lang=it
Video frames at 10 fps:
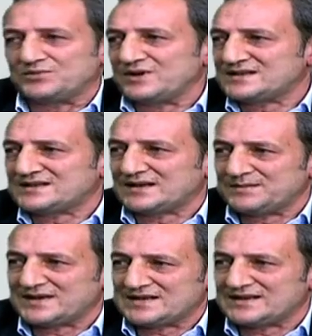può
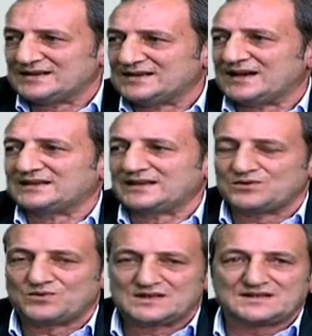essere presentata
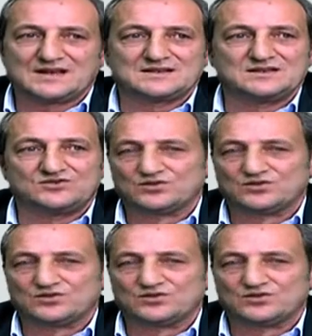in qualsiasi